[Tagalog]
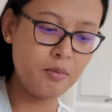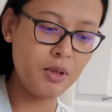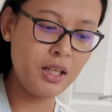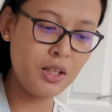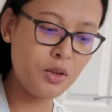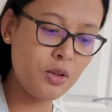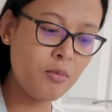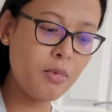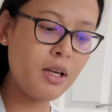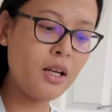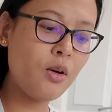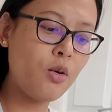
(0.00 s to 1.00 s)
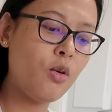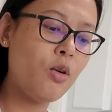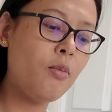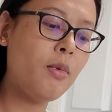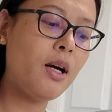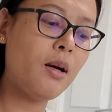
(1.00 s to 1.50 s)
bigyan nyo naman ako
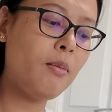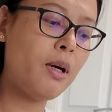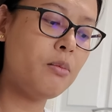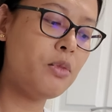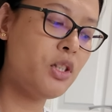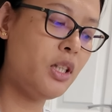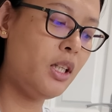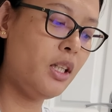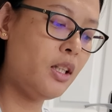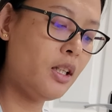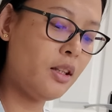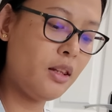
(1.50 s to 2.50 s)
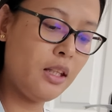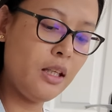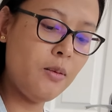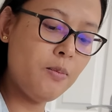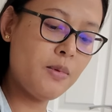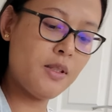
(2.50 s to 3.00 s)
mga mamshi ng
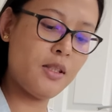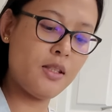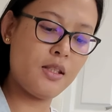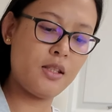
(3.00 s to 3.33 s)
tips